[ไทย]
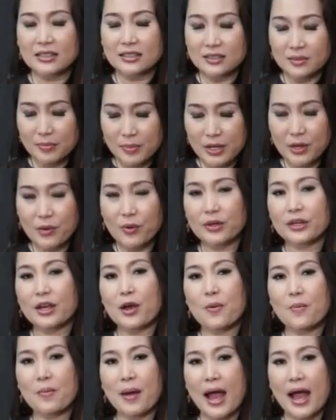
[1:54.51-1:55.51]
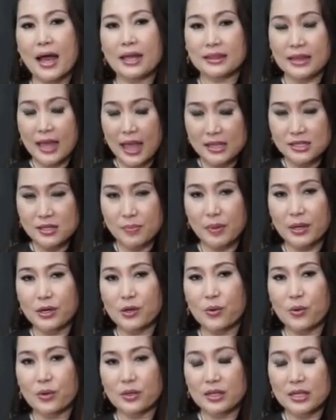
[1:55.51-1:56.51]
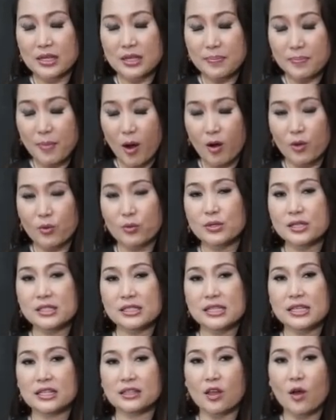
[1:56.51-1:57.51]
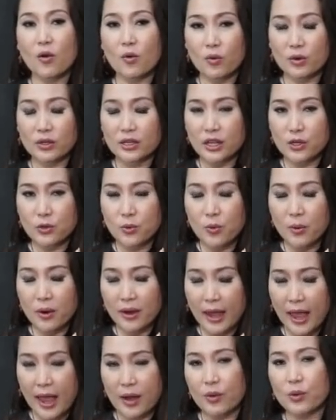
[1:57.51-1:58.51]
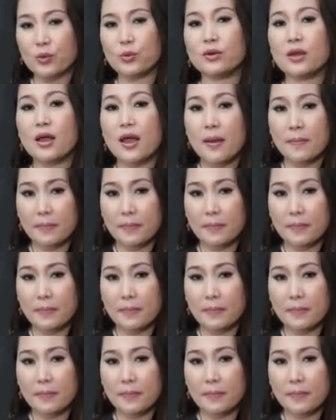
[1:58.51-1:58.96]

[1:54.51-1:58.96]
ถึงมีคนเข้ามาแต่จะเป็นคนที่เหมาะกับคุณจริงๆ ต้องคนที่อายุแก่กว่าคุณ